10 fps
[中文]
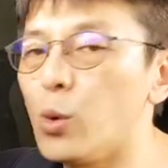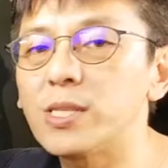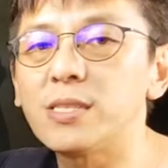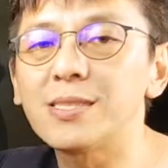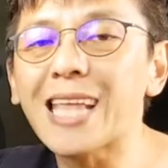
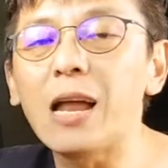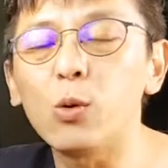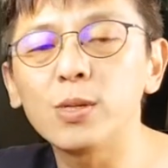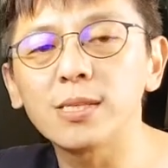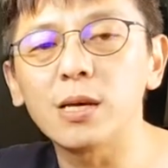丝大
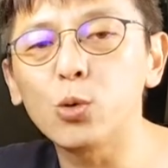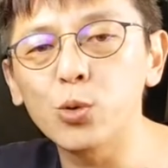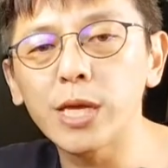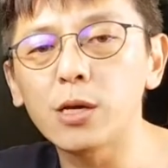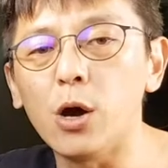螺丝的固
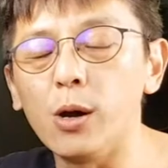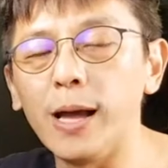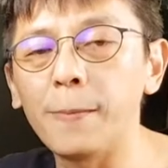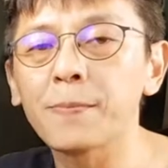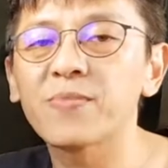定孔啊，